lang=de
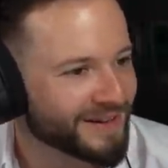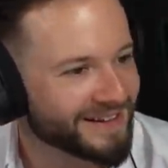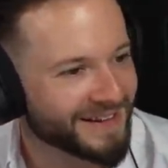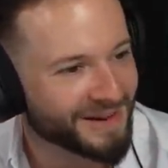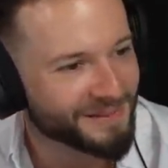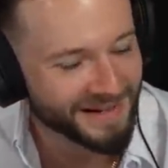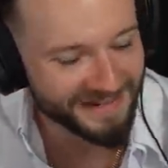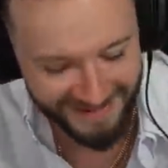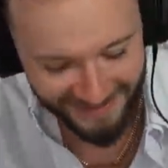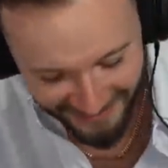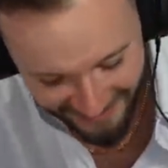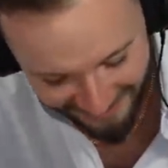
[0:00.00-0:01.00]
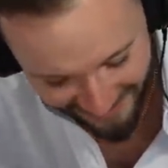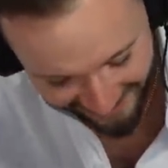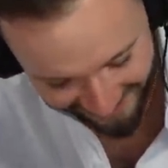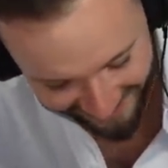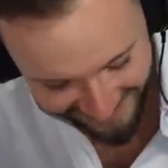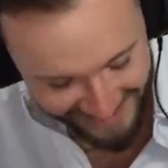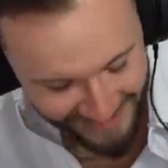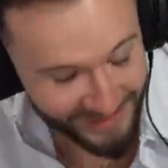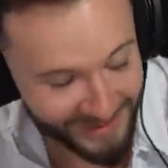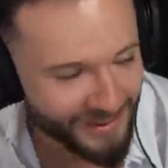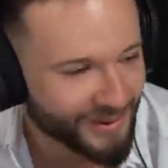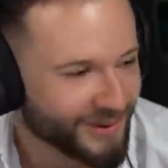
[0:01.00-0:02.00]
darüber, dass ich wieder back in der
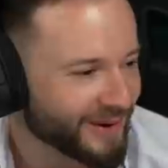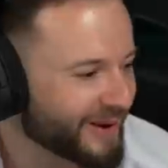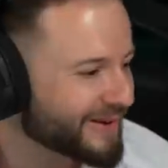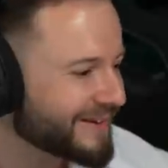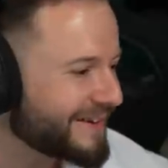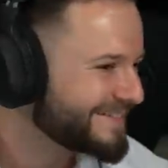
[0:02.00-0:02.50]
Activity bin, oder Leute?